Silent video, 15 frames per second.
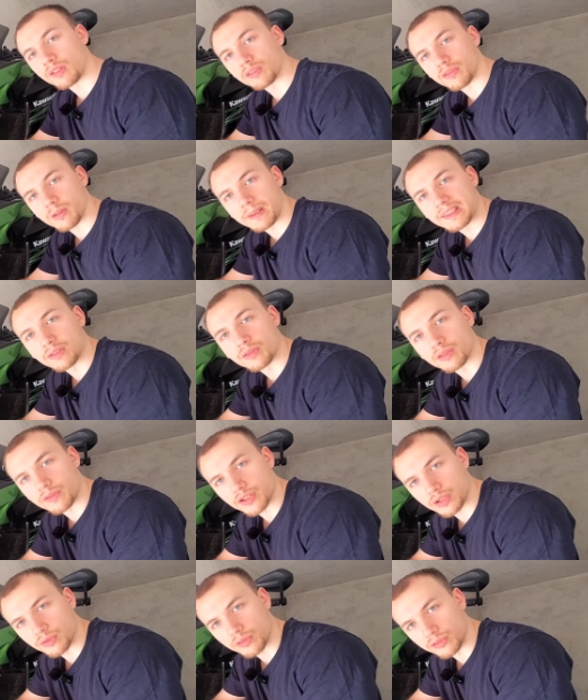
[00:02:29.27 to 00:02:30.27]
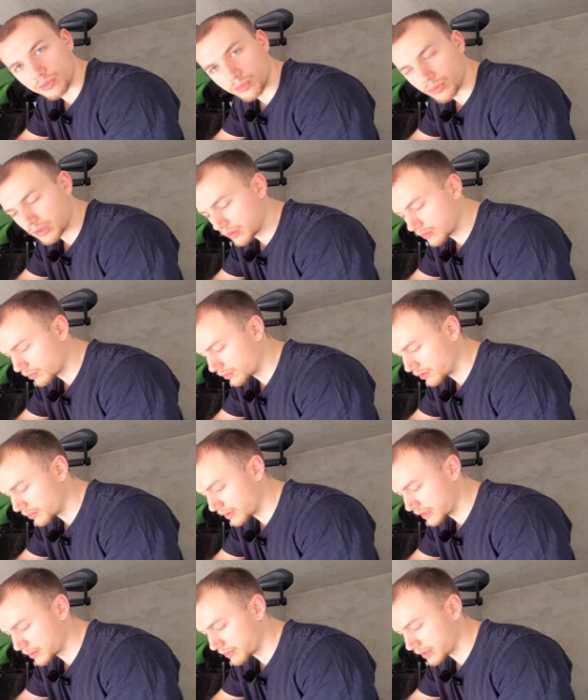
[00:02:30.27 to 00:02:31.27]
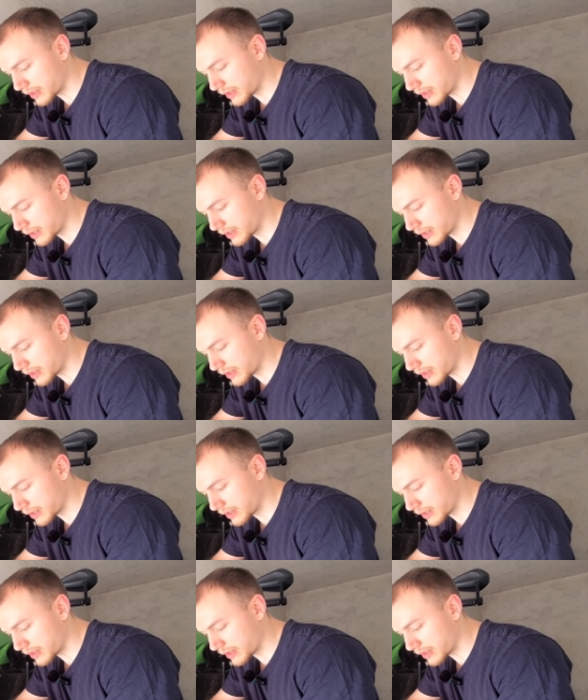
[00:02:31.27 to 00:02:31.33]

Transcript: Questo ovviamente lo sto facendo solo ed esclusivamente